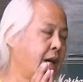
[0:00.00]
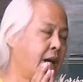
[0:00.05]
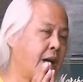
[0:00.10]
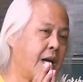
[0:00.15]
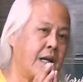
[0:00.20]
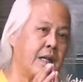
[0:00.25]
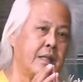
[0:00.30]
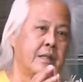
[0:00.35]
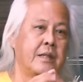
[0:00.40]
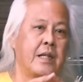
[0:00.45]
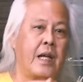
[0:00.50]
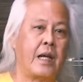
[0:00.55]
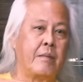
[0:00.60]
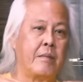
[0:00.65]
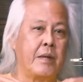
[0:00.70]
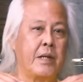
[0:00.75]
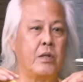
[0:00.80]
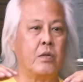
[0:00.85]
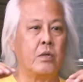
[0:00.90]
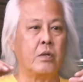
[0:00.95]
ถ้าเอง
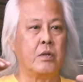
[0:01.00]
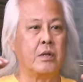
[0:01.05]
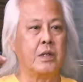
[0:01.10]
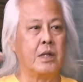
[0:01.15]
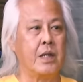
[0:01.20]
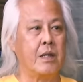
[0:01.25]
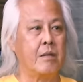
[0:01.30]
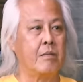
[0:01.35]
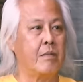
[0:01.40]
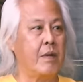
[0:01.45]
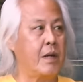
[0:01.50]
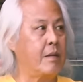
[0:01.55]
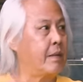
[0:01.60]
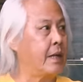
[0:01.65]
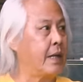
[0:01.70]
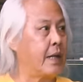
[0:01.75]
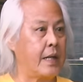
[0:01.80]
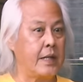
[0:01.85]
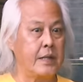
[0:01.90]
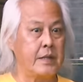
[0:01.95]
ไม่อยู่ตรงนี้ไม่
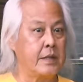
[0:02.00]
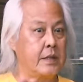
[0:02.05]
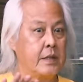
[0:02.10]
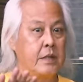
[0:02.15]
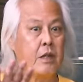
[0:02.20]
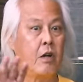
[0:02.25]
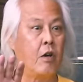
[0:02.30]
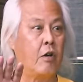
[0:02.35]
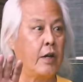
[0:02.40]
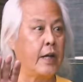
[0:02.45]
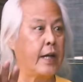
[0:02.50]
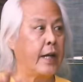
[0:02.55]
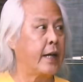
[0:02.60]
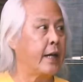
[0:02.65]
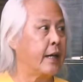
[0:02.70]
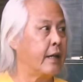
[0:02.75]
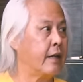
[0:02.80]
มีใครซื้อของเอง